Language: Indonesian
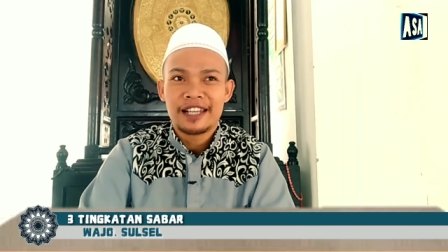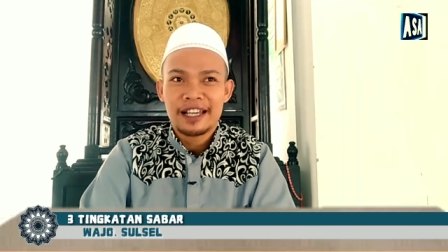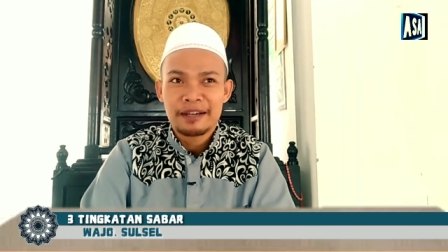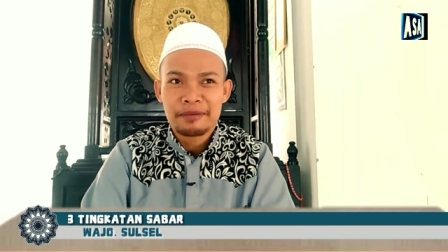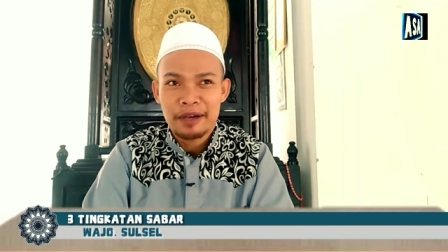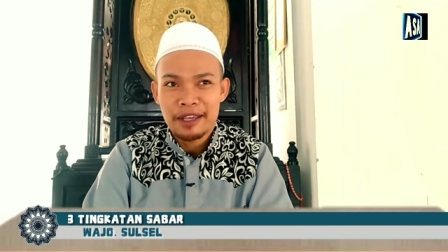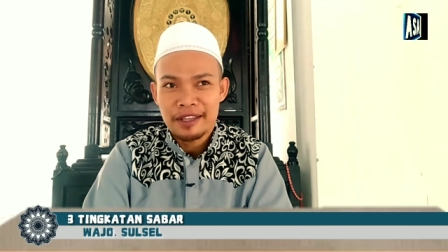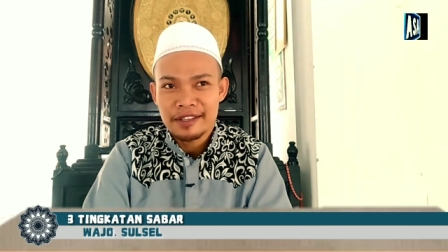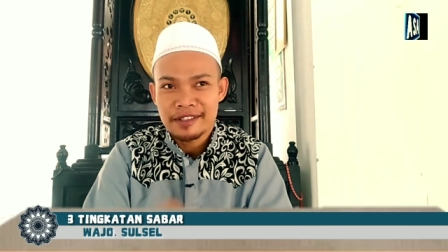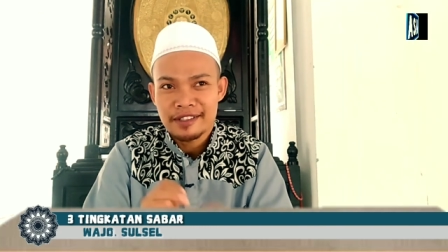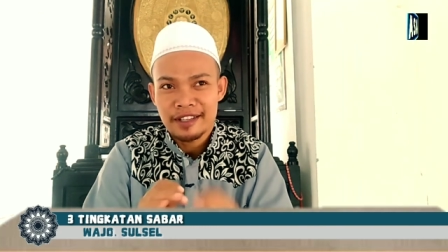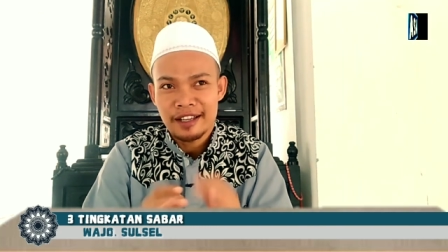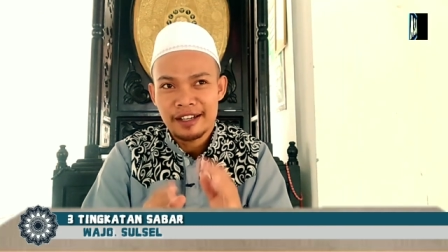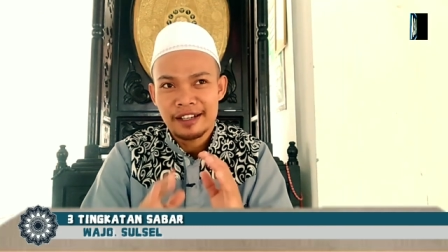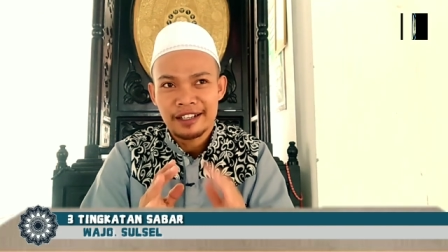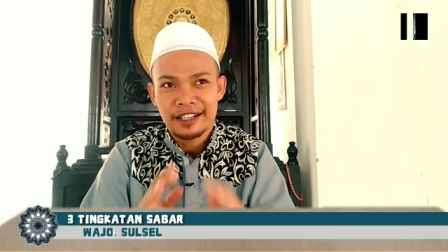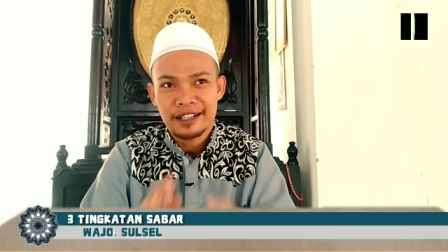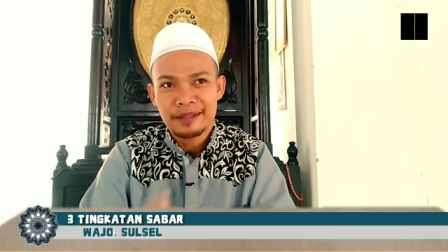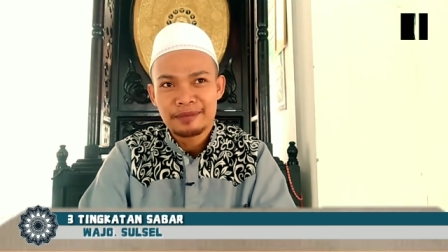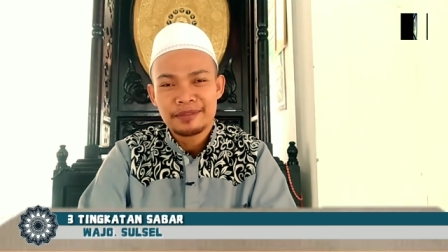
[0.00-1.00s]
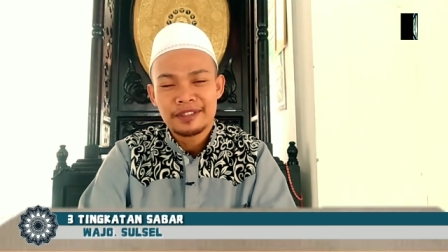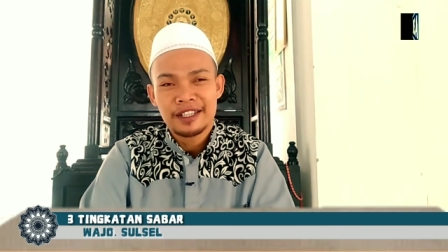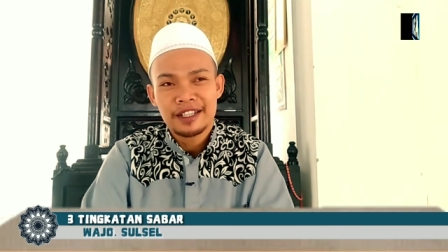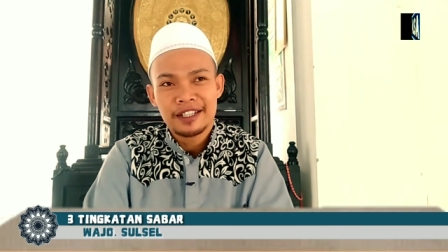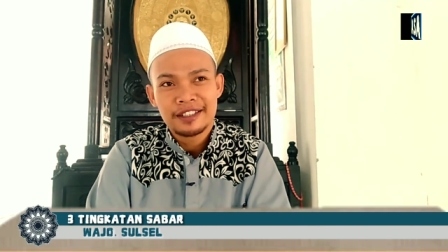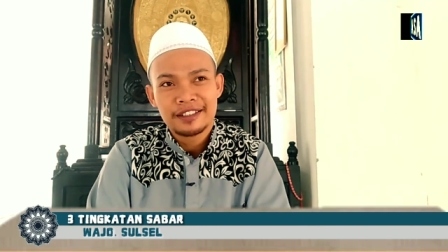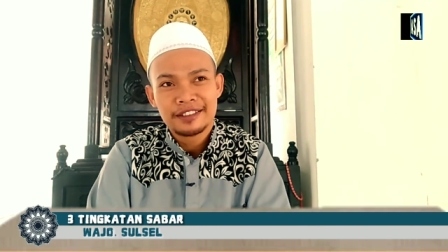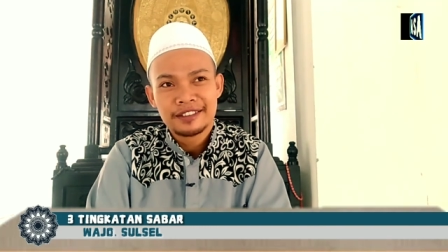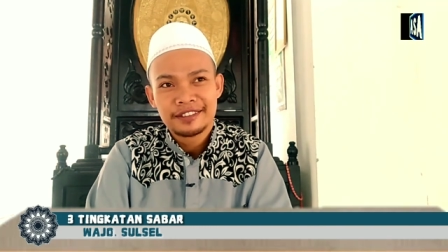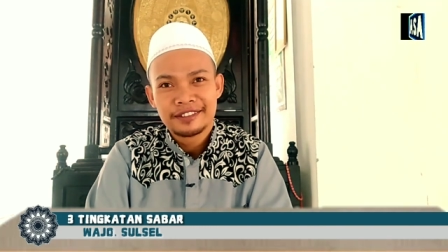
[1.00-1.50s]
nama
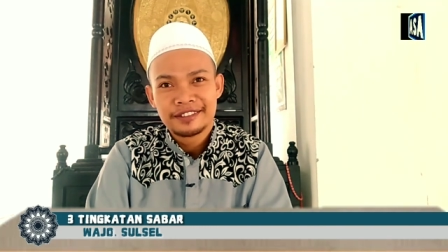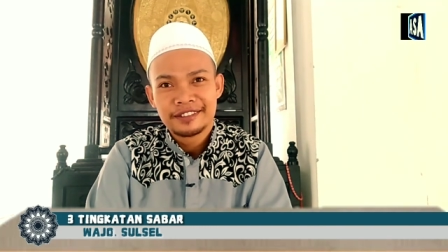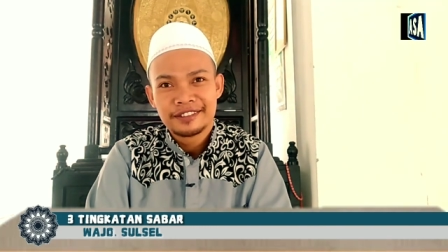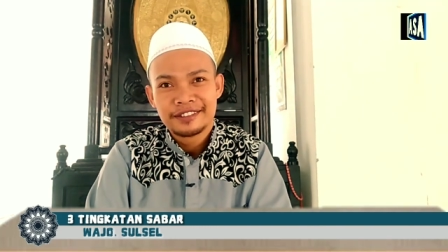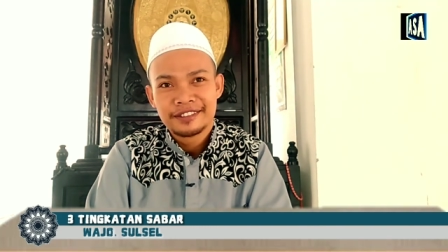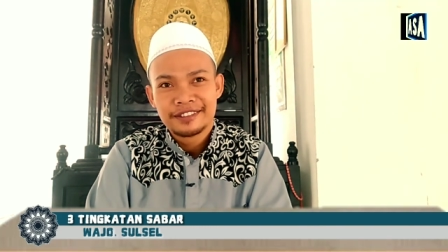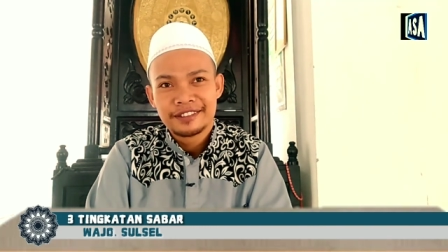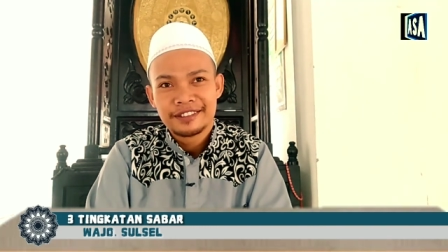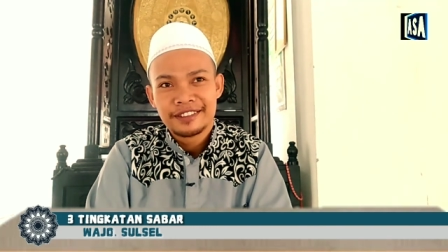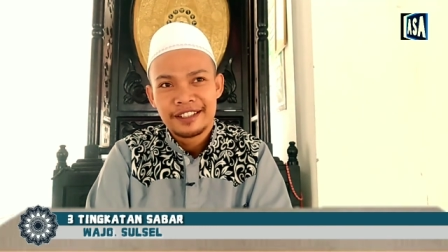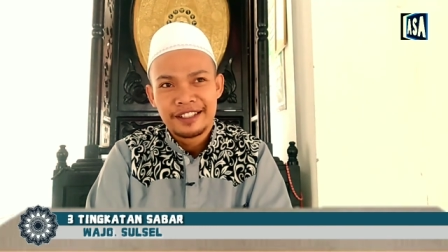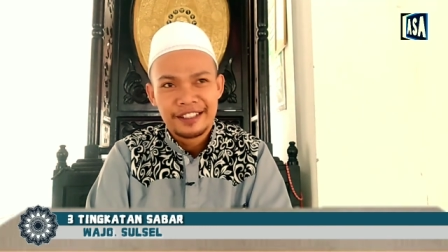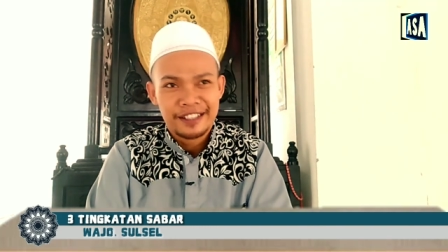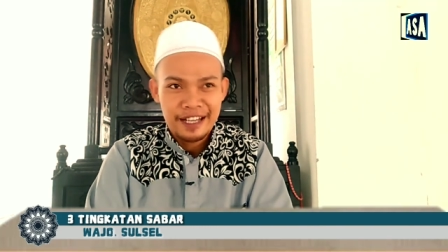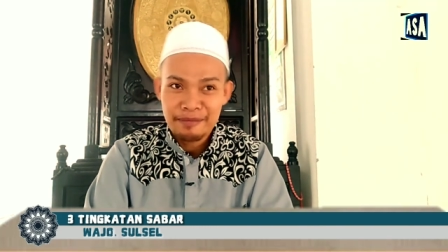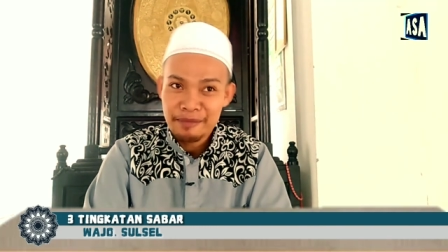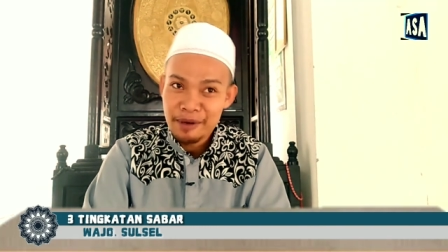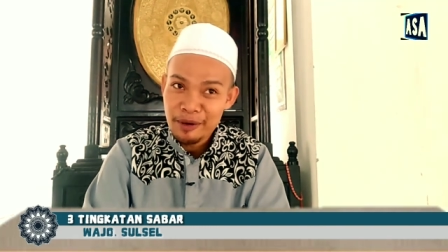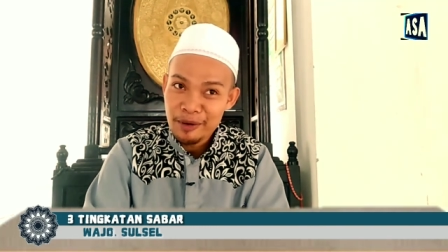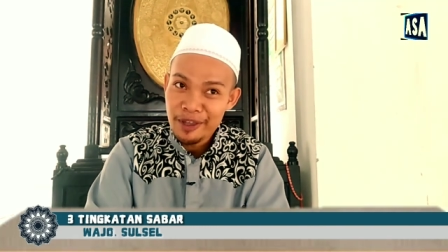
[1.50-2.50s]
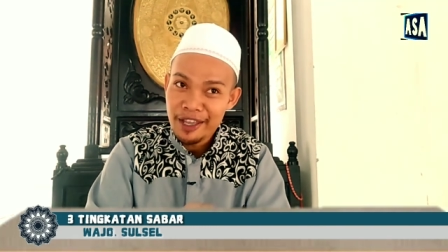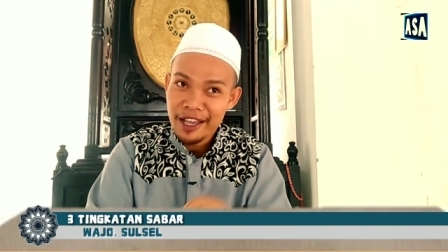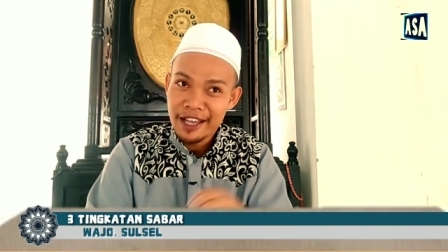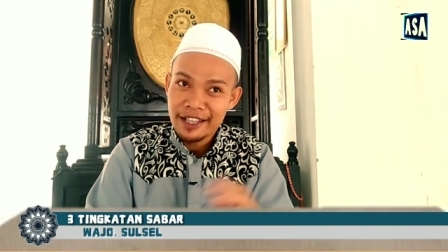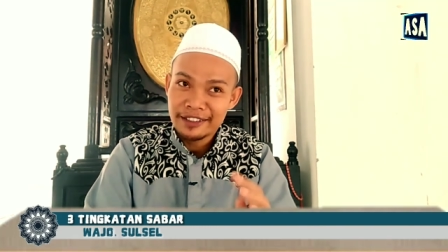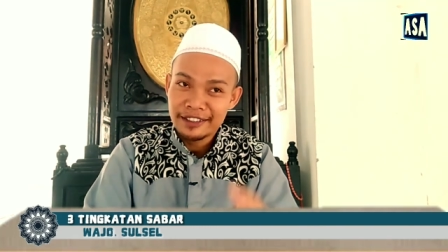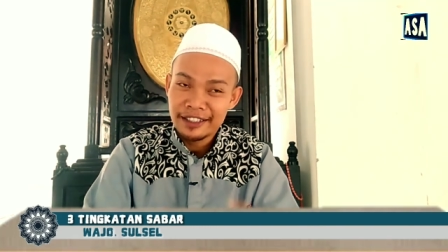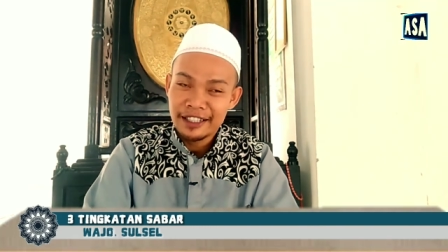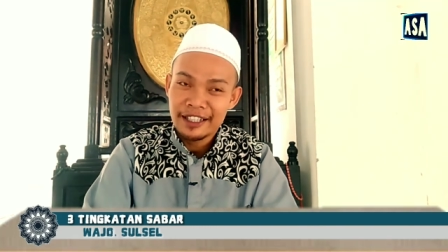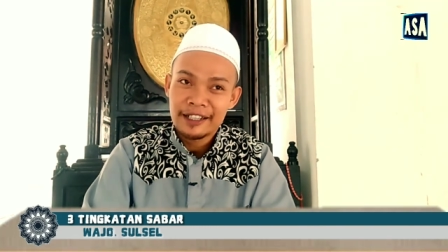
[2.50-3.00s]
Instagramnya, nama
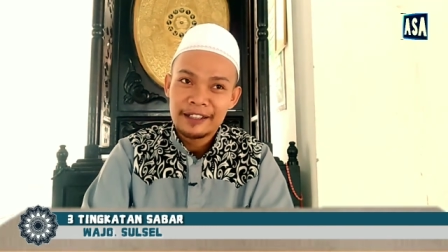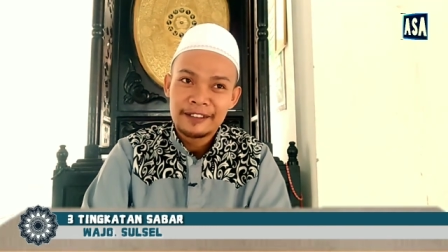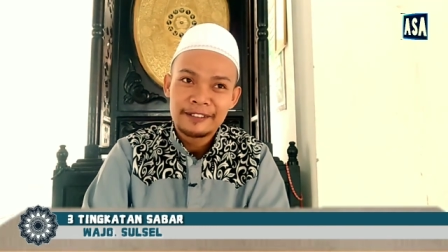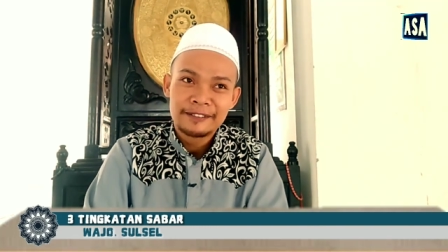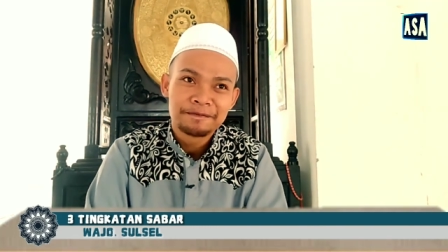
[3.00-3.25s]
WA-nya.